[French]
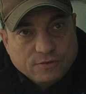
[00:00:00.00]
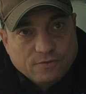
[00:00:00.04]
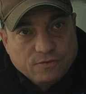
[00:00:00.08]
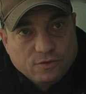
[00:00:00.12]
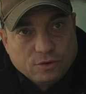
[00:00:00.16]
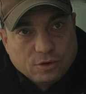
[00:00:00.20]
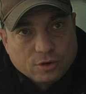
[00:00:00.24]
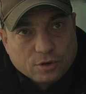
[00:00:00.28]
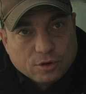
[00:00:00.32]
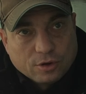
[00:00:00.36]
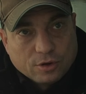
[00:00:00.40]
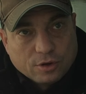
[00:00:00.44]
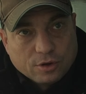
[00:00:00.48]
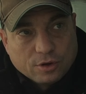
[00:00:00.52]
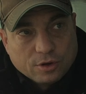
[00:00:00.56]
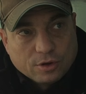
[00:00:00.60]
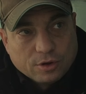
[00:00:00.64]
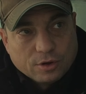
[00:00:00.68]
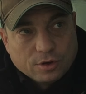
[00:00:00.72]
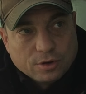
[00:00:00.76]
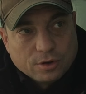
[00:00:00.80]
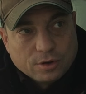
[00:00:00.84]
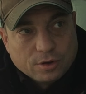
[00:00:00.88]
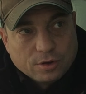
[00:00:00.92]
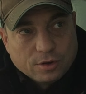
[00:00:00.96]
vu
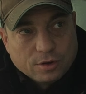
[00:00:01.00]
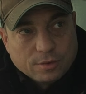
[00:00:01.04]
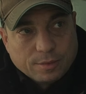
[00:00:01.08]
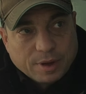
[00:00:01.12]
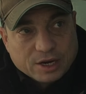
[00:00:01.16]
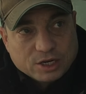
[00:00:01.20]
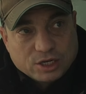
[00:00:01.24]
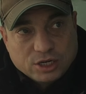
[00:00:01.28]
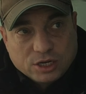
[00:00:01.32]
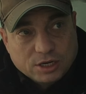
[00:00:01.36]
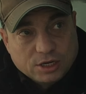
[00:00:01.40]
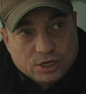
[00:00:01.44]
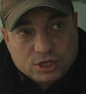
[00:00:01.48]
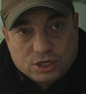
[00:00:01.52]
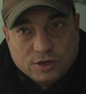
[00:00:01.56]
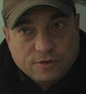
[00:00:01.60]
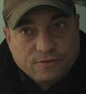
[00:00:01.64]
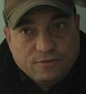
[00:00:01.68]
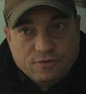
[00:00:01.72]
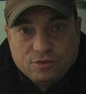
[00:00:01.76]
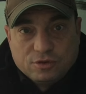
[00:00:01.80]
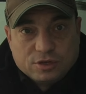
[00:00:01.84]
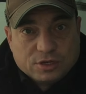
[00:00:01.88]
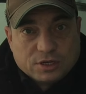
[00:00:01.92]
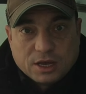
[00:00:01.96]
que bah, j'ai
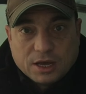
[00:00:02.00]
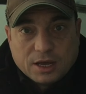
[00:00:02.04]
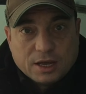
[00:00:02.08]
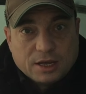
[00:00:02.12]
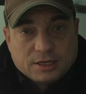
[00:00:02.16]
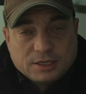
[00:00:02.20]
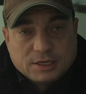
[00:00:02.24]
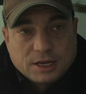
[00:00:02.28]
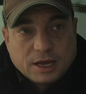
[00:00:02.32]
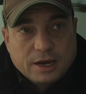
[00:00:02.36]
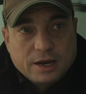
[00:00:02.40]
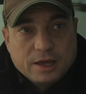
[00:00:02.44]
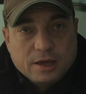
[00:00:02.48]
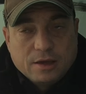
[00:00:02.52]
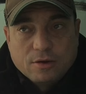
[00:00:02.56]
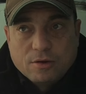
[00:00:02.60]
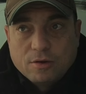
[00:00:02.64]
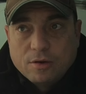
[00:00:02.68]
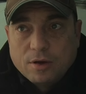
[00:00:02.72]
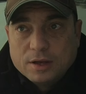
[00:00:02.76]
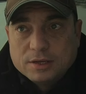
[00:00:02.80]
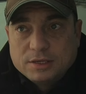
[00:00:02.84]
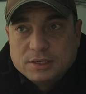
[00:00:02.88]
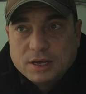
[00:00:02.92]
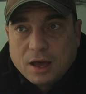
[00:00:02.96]
vu que ça allait
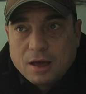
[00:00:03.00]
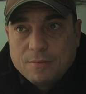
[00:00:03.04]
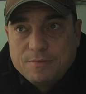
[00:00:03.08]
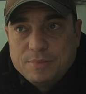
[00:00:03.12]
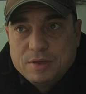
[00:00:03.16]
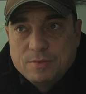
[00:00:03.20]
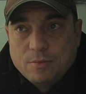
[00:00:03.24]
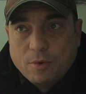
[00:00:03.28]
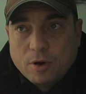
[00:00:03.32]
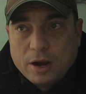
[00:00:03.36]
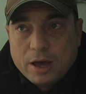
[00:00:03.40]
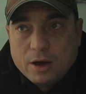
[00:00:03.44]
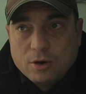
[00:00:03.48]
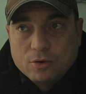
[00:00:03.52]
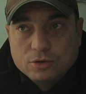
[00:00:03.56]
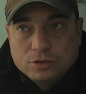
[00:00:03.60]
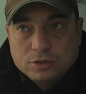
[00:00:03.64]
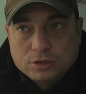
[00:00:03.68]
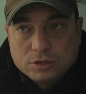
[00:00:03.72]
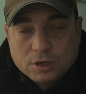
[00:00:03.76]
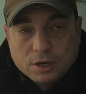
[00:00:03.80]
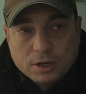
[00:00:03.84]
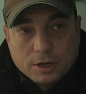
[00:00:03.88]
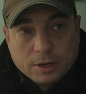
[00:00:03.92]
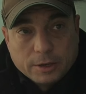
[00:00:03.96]
assez rapidement à la
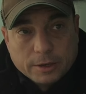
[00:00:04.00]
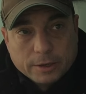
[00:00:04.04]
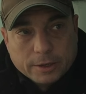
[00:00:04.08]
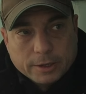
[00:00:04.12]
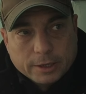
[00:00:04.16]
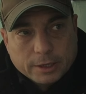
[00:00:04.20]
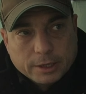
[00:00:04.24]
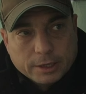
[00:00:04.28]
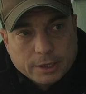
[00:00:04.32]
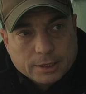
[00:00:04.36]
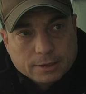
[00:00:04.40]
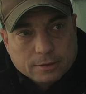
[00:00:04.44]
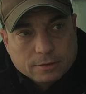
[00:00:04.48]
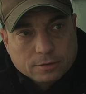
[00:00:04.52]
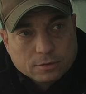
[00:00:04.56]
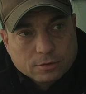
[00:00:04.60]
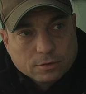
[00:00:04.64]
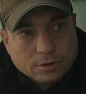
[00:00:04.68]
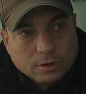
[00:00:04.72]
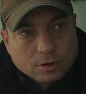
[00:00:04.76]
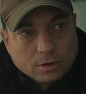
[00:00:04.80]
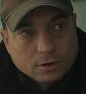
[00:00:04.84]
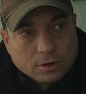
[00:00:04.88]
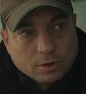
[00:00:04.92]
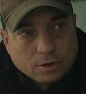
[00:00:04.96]
hausse.
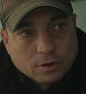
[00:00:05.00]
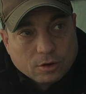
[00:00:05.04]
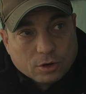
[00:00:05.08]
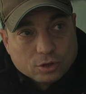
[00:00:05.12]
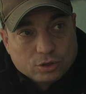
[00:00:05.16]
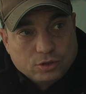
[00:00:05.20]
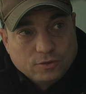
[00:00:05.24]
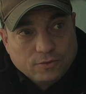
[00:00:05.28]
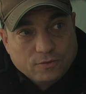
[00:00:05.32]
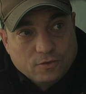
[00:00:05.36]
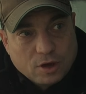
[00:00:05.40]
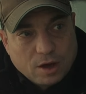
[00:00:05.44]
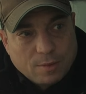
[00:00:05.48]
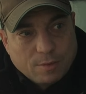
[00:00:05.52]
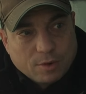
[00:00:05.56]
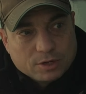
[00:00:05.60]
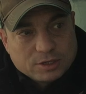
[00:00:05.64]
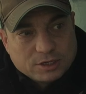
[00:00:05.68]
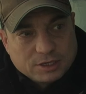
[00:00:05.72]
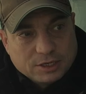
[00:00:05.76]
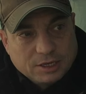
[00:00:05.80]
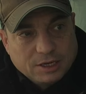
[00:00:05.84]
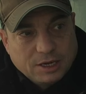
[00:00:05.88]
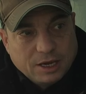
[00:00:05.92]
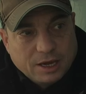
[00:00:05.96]
Donc euh, quand je suis venu à
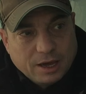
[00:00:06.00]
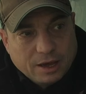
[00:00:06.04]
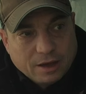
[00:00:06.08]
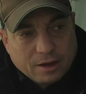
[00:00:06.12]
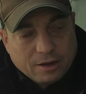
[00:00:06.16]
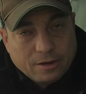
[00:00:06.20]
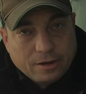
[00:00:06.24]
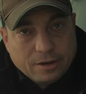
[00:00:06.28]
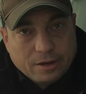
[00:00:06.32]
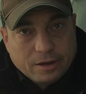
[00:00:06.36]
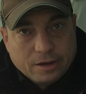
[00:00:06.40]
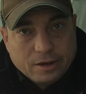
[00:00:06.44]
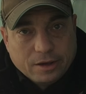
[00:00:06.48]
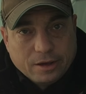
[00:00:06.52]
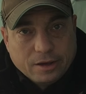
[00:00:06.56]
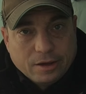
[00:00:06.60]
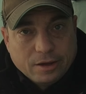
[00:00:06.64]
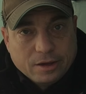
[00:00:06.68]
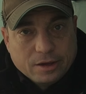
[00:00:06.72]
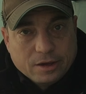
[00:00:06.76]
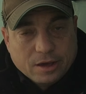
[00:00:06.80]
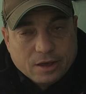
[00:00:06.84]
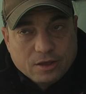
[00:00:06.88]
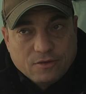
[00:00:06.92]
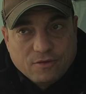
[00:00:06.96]
hier,
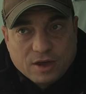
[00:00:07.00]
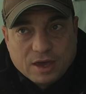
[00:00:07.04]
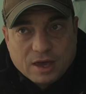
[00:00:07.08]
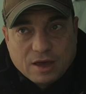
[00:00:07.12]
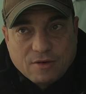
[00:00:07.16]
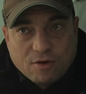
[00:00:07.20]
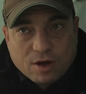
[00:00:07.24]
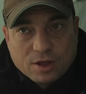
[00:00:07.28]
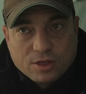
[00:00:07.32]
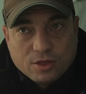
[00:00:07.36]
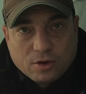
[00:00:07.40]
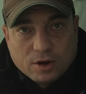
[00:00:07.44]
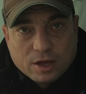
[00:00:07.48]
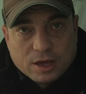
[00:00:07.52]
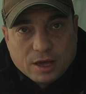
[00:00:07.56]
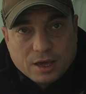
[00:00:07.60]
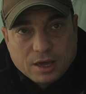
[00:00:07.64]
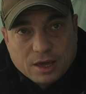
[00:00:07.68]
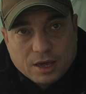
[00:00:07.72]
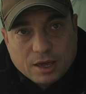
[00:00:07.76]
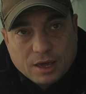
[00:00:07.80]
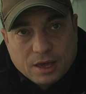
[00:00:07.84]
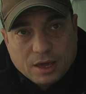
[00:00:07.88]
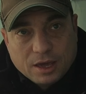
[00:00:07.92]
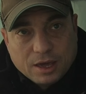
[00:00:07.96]
euh, il devait y avoir dans
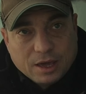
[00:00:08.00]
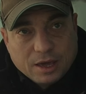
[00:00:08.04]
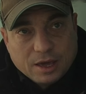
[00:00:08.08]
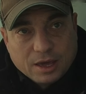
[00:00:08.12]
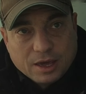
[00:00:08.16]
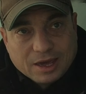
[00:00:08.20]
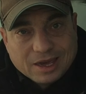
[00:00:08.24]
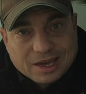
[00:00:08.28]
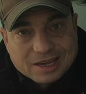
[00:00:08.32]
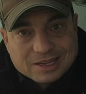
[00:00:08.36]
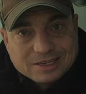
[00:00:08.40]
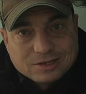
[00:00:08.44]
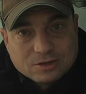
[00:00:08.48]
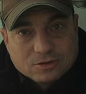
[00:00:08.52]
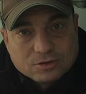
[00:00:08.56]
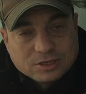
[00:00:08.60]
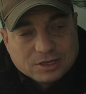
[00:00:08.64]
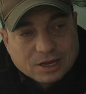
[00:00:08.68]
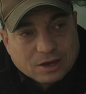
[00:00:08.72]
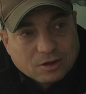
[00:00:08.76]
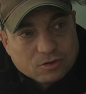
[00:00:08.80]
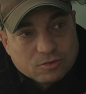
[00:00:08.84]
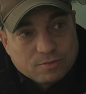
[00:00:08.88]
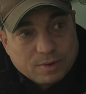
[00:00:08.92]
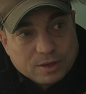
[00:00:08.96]
les
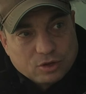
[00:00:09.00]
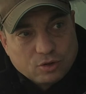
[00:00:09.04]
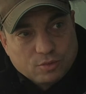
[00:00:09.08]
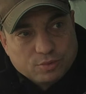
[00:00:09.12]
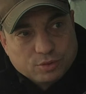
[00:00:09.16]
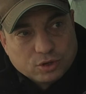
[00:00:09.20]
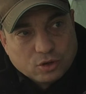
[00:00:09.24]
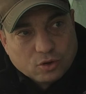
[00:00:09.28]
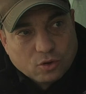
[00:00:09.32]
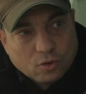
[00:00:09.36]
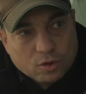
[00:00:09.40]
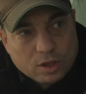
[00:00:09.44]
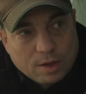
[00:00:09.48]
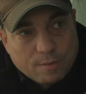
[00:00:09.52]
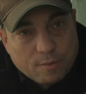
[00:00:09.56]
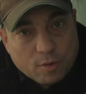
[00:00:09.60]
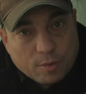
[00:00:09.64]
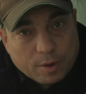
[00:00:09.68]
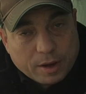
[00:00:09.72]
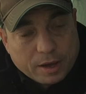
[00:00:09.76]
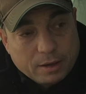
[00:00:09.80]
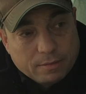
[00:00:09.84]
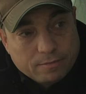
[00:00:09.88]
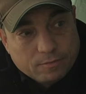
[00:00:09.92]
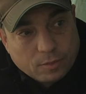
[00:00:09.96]
450 mètres cubes secondes à peu
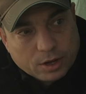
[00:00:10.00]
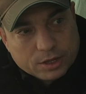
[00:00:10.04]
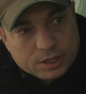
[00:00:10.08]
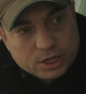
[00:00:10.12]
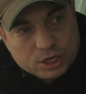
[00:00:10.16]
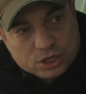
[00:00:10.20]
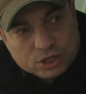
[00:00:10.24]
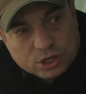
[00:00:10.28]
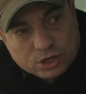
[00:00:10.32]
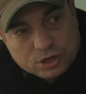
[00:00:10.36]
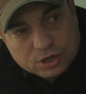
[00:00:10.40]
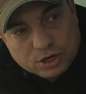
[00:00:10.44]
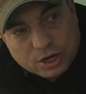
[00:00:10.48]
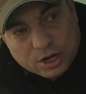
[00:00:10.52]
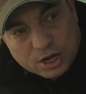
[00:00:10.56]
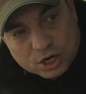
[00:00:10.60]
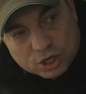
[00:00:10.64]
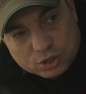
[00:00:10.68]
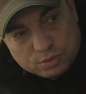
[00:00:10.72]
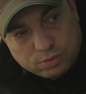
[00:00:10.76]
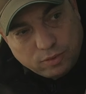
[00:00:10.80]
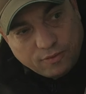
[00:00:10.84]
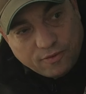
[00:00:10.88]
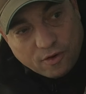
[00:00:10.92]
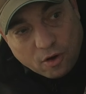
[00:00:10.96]
près. Bah déjà,
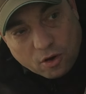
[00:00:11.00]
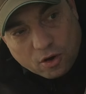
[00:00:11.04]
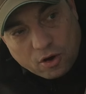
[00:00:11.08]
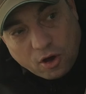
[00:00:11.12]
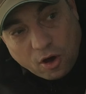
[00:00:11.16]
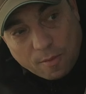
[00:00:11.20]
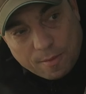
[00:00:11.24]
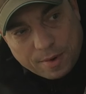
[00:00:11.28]
je pouvais encore